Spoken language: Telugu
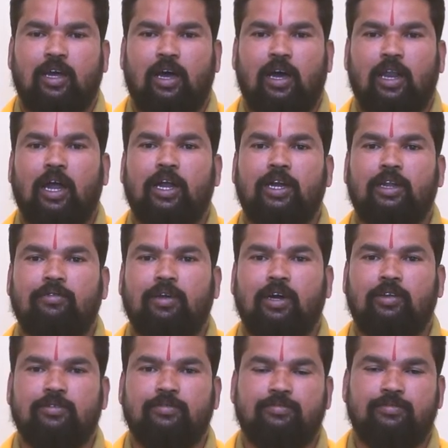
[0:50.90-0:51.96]
అలాంటి
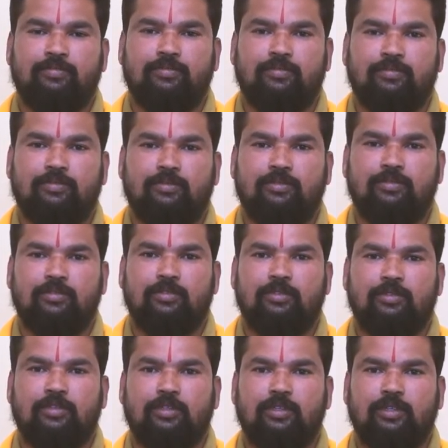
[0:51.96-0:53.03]
వారు
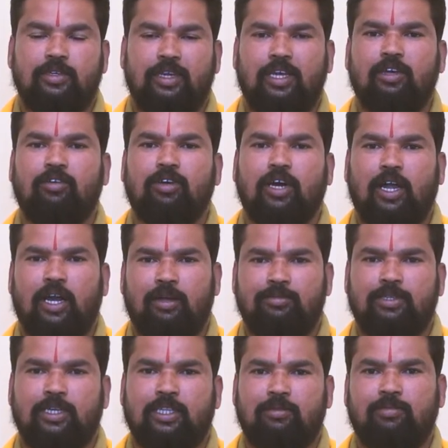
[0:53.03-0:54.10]
ఏదో కారణం
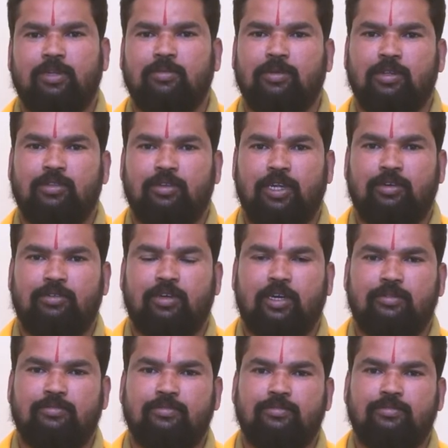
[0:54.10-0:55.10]
చేత ఇబ్బంది పడుతూనే ఉంటారు